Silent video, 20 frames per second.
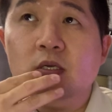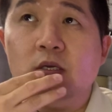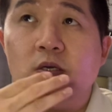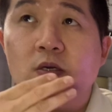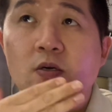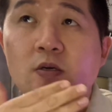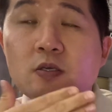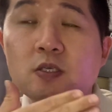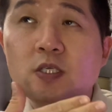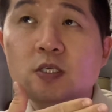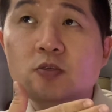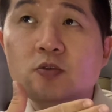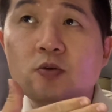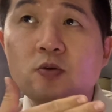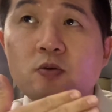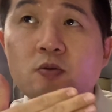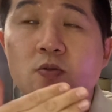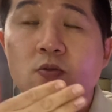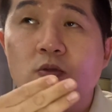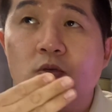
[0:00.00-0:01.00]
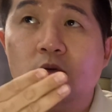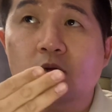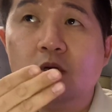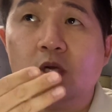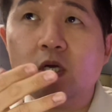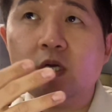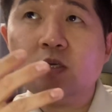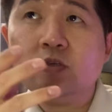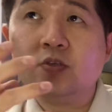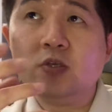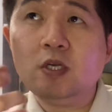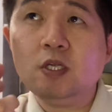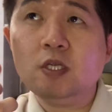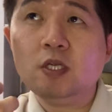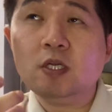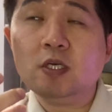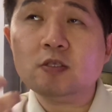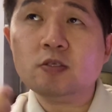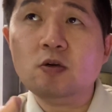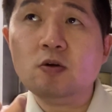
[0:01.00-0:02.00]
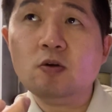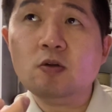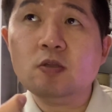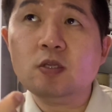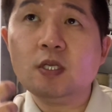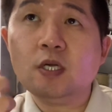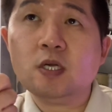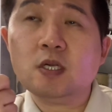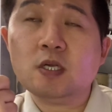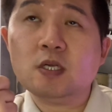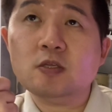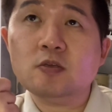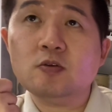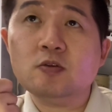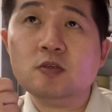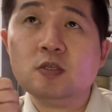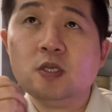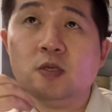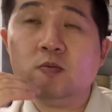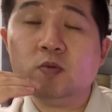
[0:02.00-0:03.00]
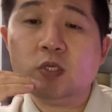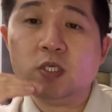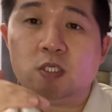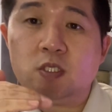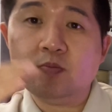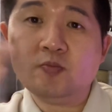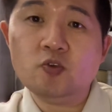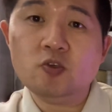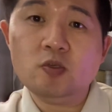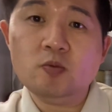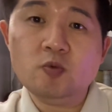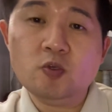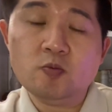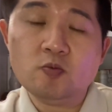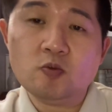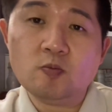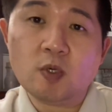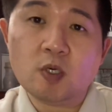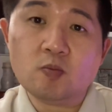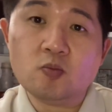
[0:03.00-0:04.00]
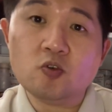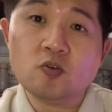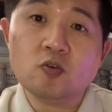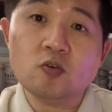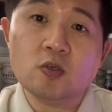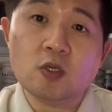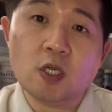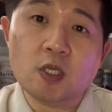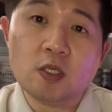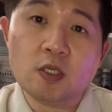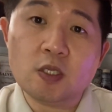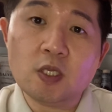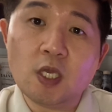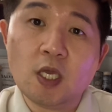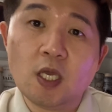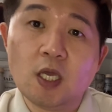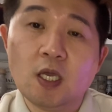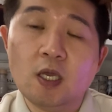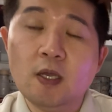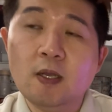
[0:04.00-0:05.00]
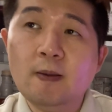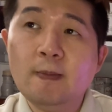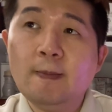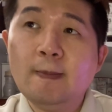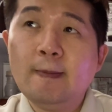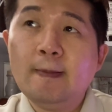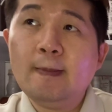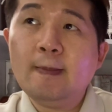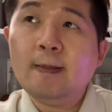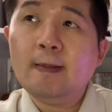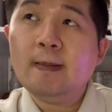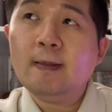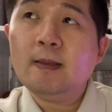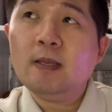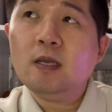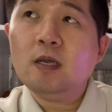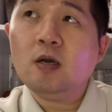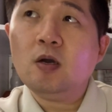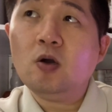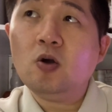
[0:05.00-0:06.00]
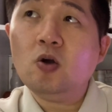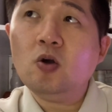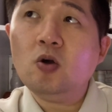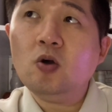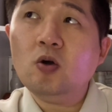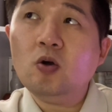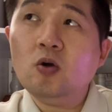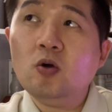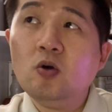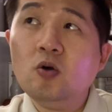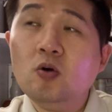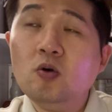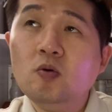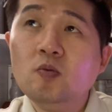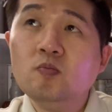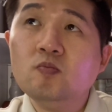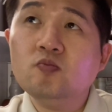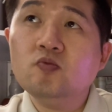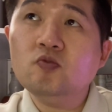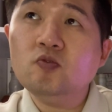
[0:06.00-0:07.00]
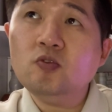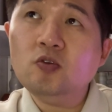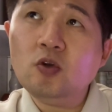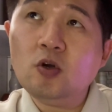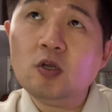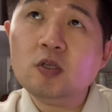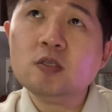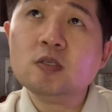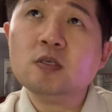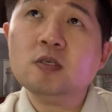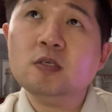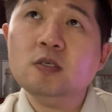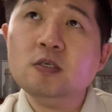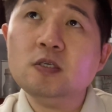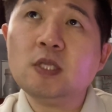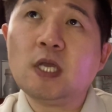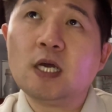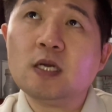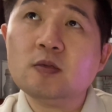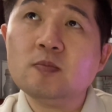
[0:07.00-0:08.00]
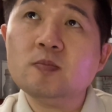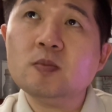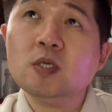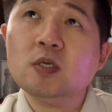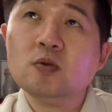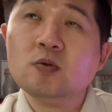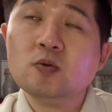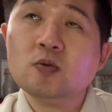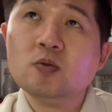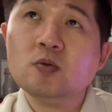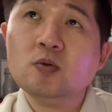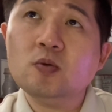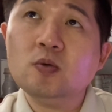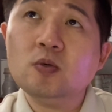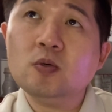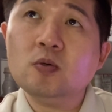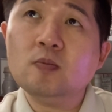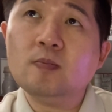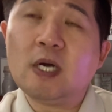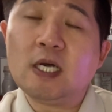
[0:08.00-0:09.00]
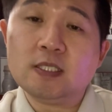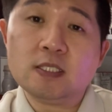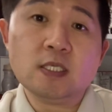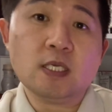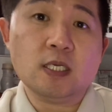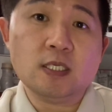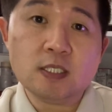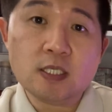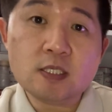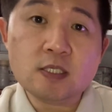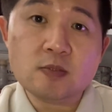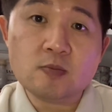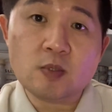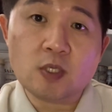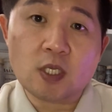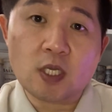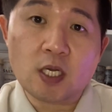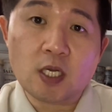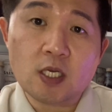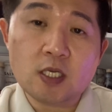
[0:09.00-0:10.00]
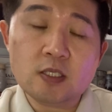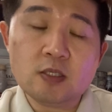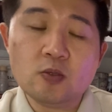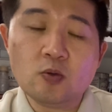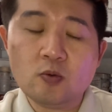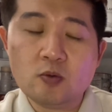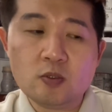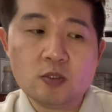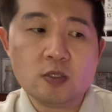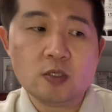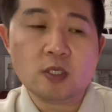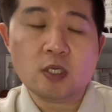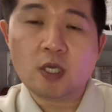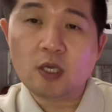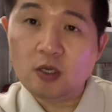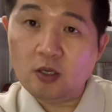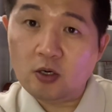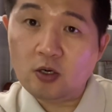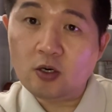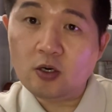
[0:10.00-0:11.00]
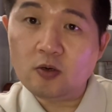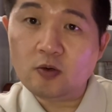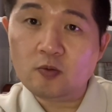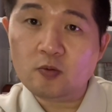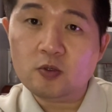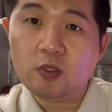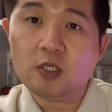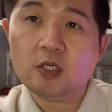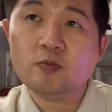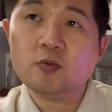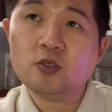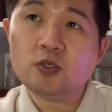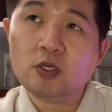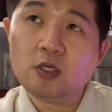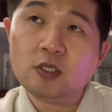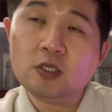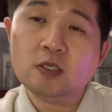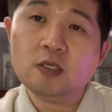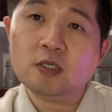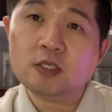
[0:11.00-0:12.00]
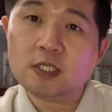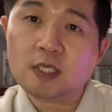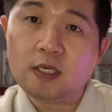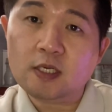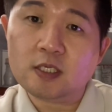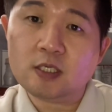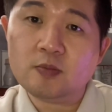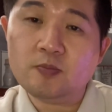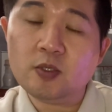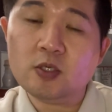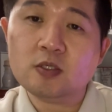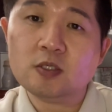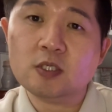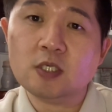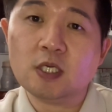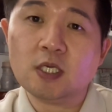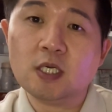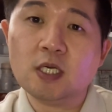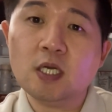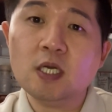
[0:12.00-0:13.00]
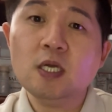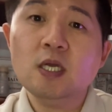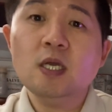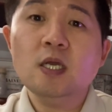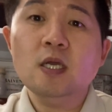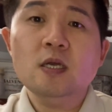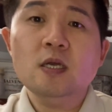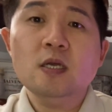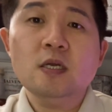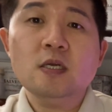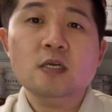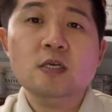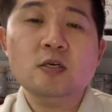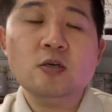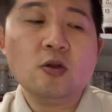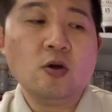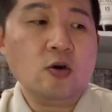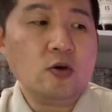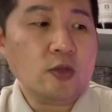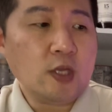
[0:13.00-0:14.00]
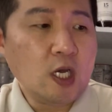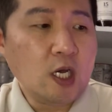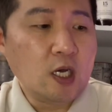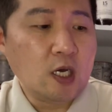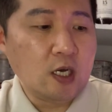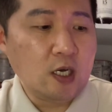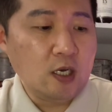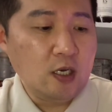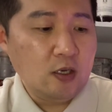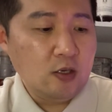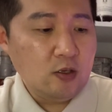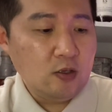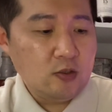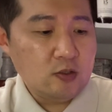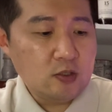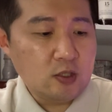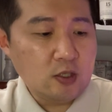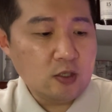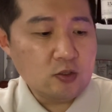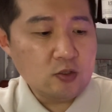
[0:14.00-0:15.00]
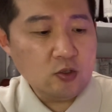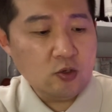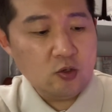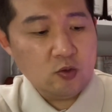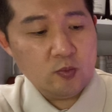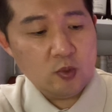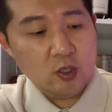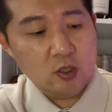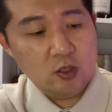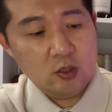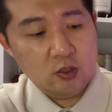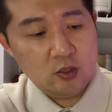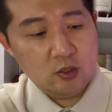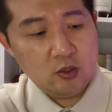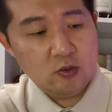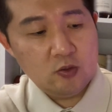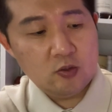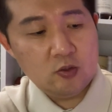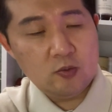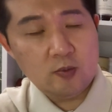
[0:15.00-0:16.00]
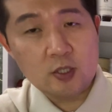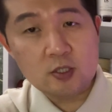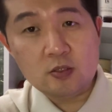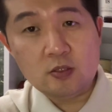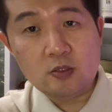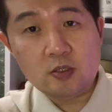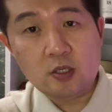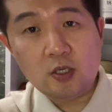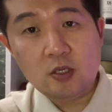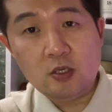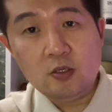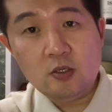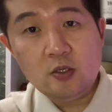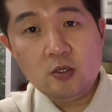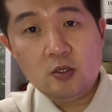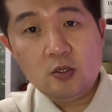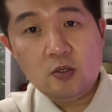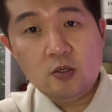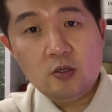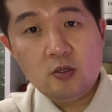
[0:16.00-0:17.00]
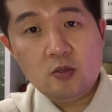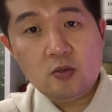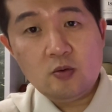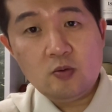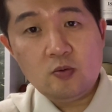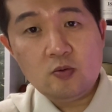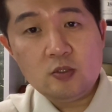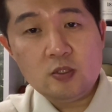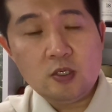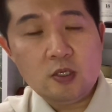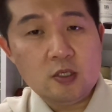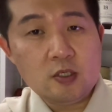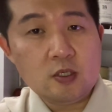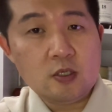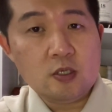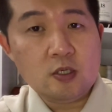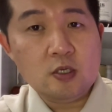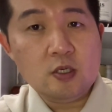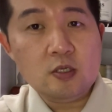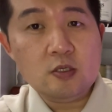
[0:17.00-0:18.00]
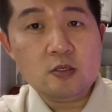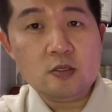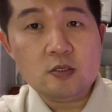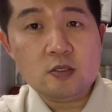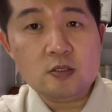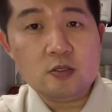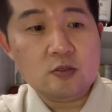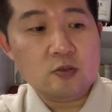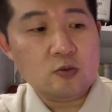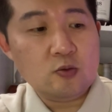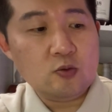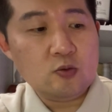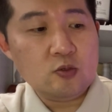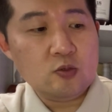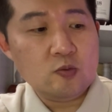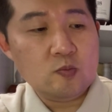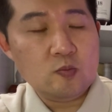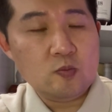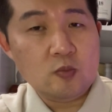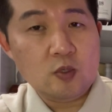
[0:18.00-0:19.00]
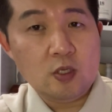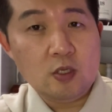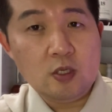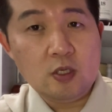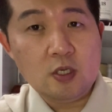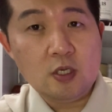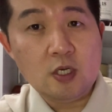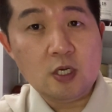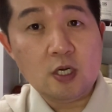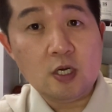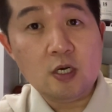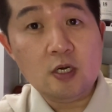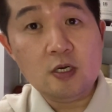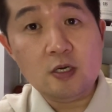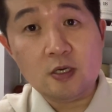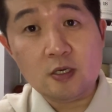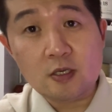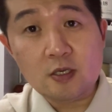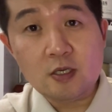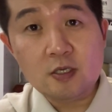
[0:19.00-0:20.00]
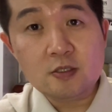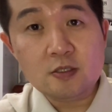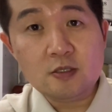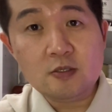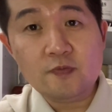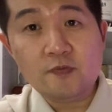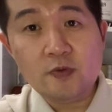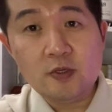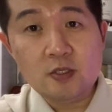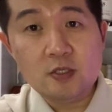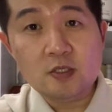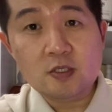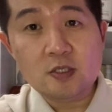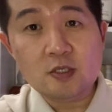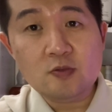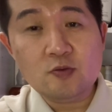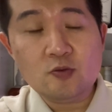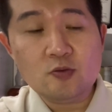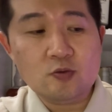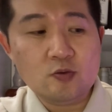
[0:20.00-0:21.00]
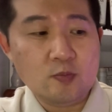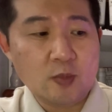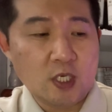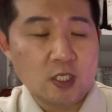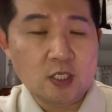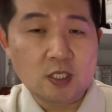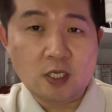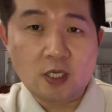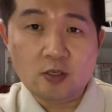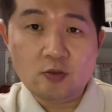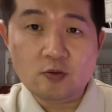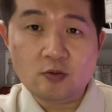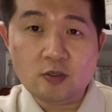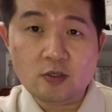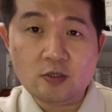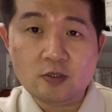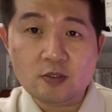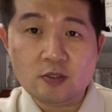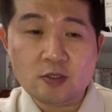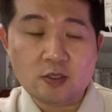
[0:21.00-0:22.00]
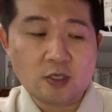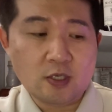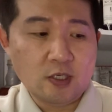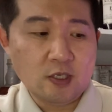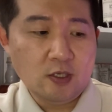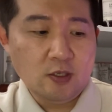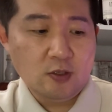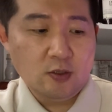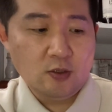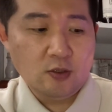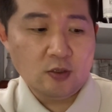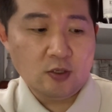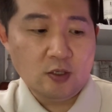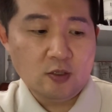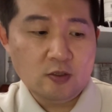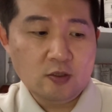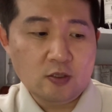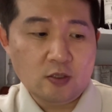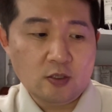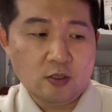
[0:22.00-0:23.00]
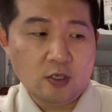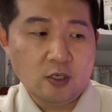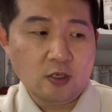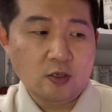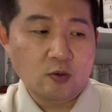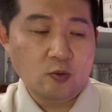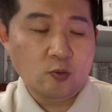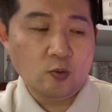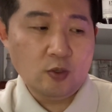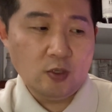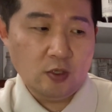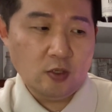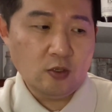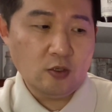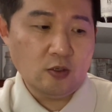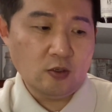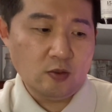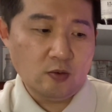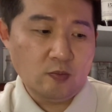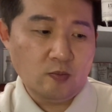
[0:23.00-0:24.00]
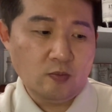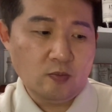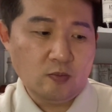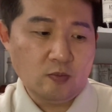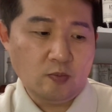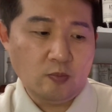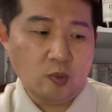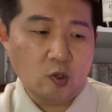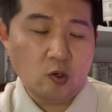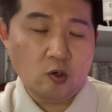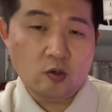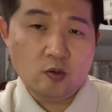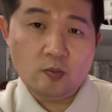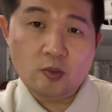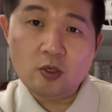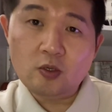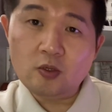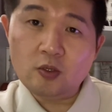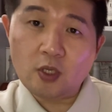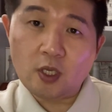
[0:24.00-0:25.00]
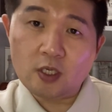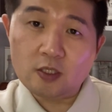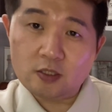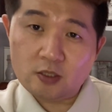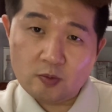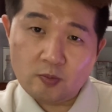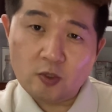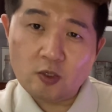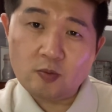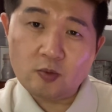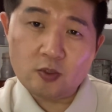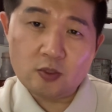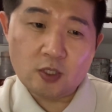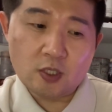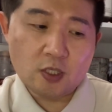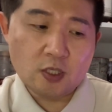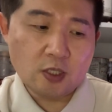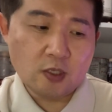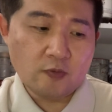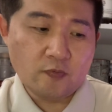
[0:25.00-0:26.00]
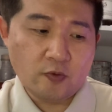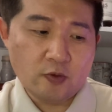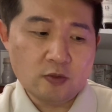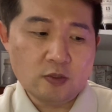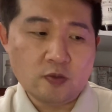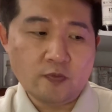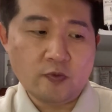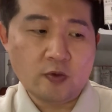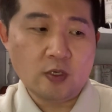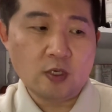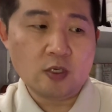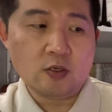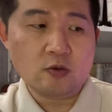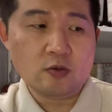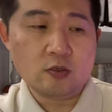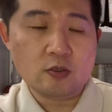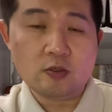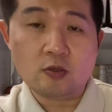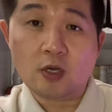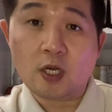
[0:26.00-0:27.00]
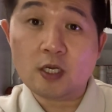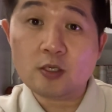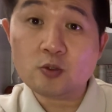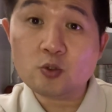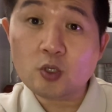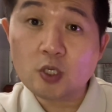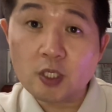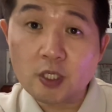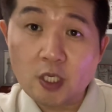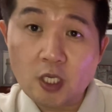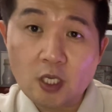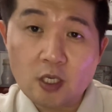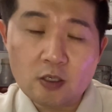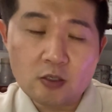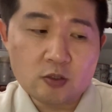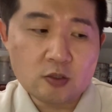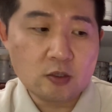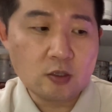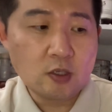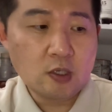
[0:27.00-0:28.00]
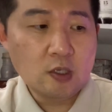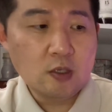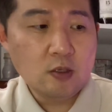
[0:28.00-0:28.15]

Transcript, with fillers: 어, 기존 거랑 쉐리랑 섞었다라는 것 때문에 이제 프리미엄도 막 붙고 그랬는데 어, 물론 그 나름대로도 맛은 괜찮습니다. 독특해요. 왜냐면 쉐리를 사싹 입혔으니까. 그러나 제가 처음에 이거를 봤을 때 어, 이상하다. 얘네들은 요즘 인기가 캐스크 피니싱으로 많이 되고 그러는데 얘는 그냥 오히려 벌번, 엑스벌번에다가 퍼스트 필한 거를 더 강조했네. 그래서